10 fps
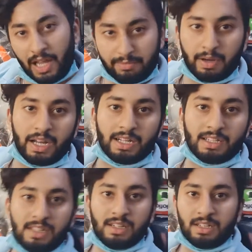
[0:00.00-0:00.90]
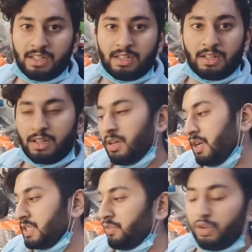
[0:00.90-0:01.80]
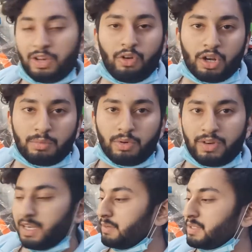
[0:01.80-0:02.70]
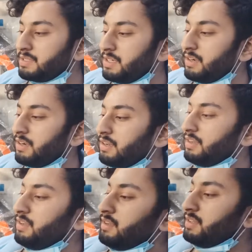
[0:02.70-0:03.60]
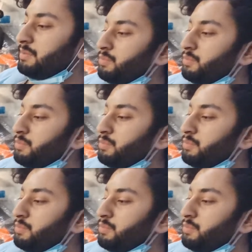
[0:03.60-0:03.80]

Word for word: लाइफ बढ़ेगी तो ये वाटर प्रूफ है हाँ जी फुली वाटर प्रूफ हंड्रेड परसेंट ये